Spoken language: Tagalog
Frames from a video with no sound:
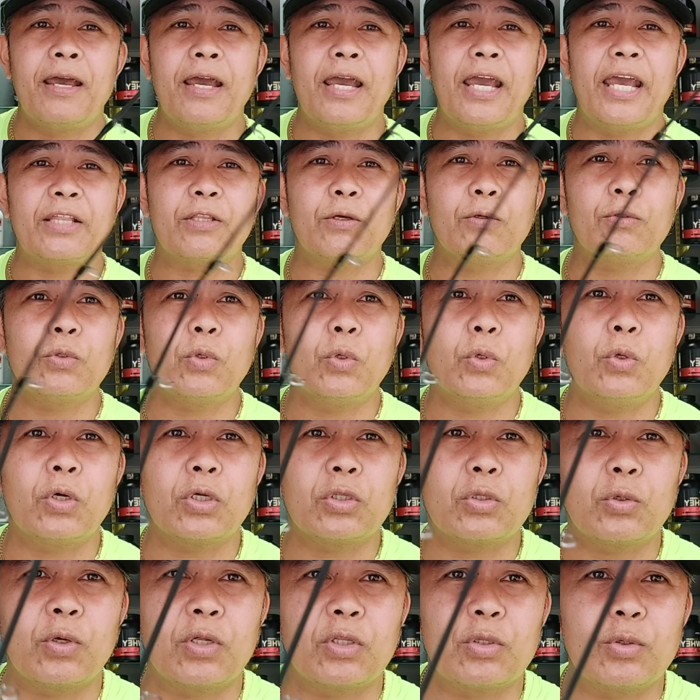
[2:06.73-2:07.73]
Itong dulong
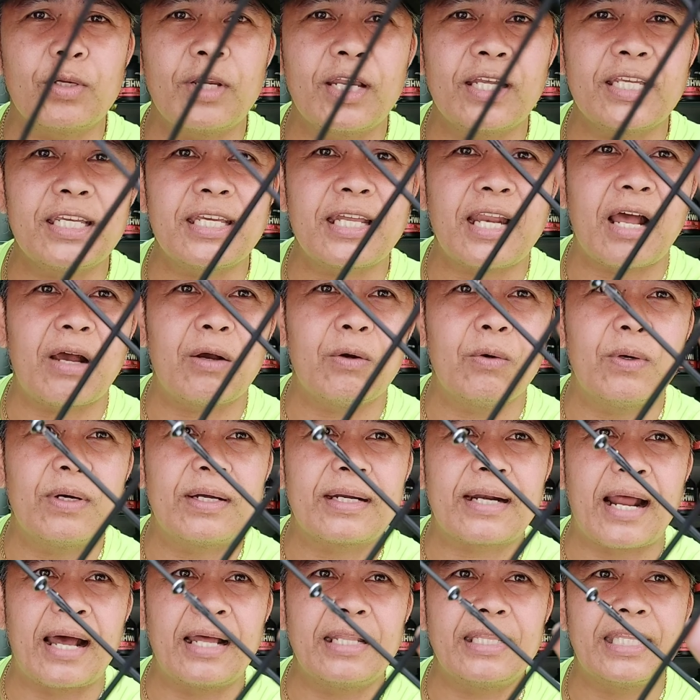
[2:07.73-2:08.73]
ito, itong nasira
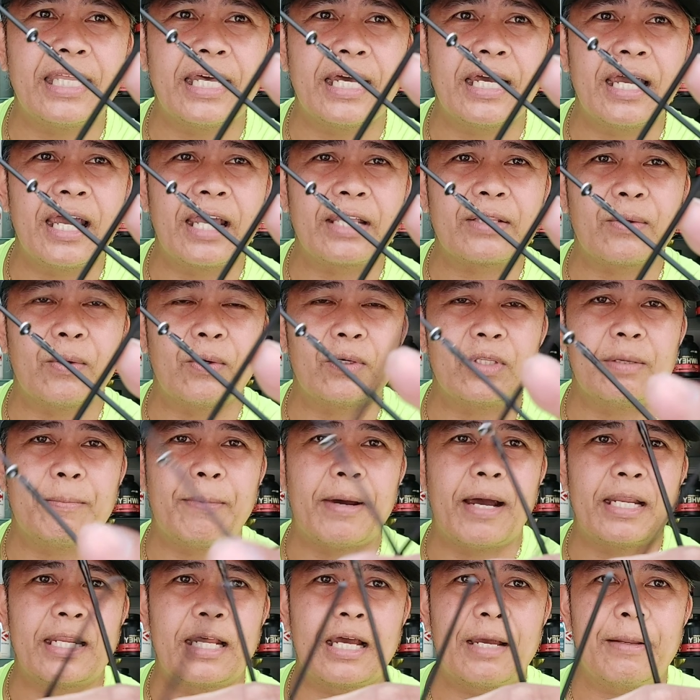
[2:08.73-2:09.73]
kong rad. Ito, di
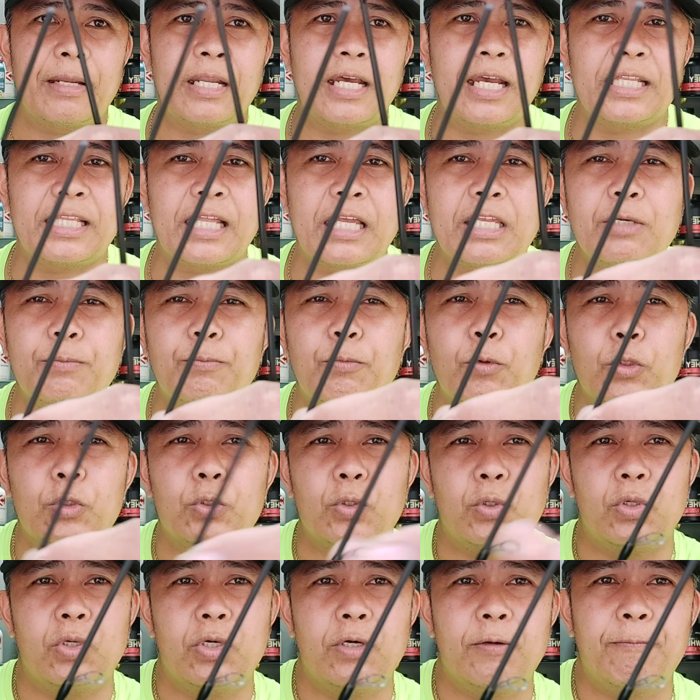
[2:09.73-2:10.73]
ba? Nakita niyo po
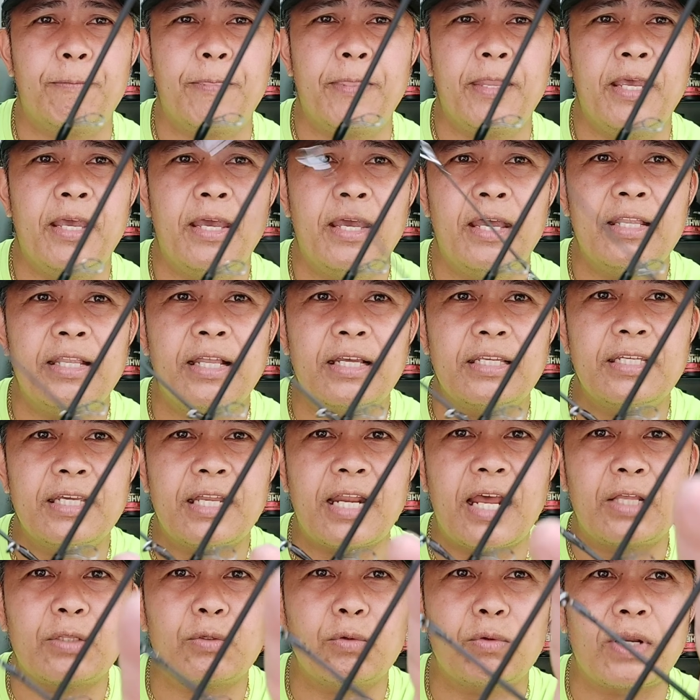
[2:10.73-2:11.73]
ito.
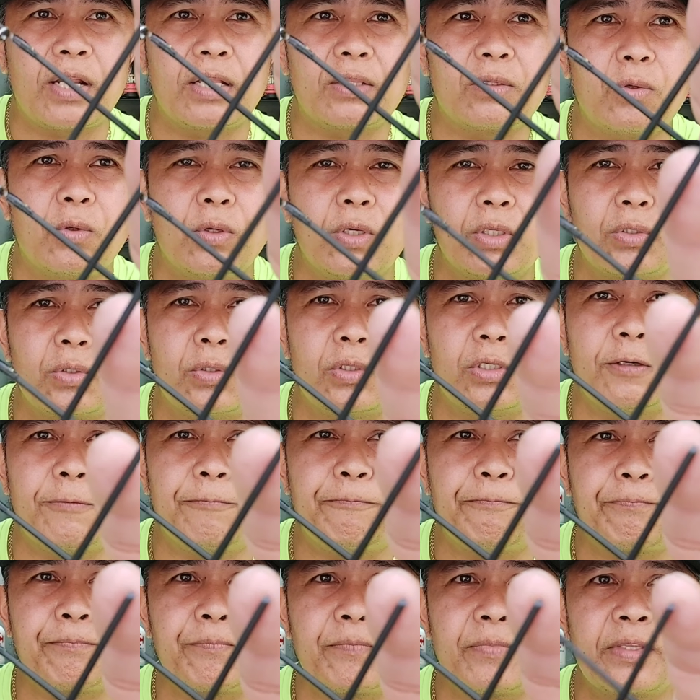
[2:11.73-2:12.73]
Nasira itong rad kong ito.
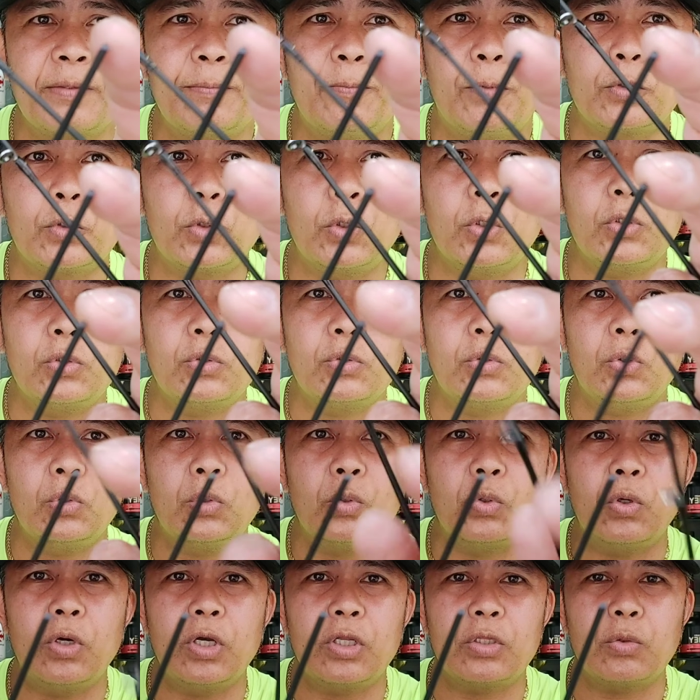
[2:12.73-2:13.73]
Putol yung
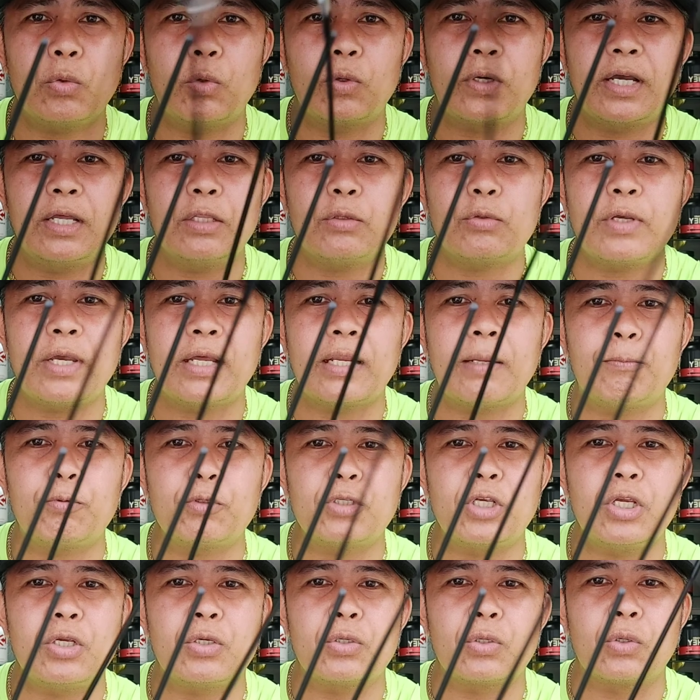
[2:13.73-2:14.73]
dulo. Ito, ganito yan ang
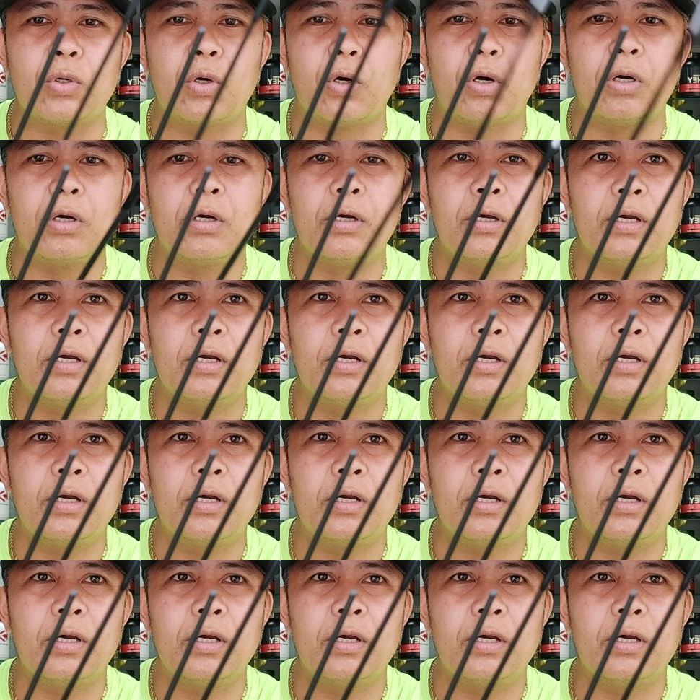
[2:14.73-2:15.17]
position, oh.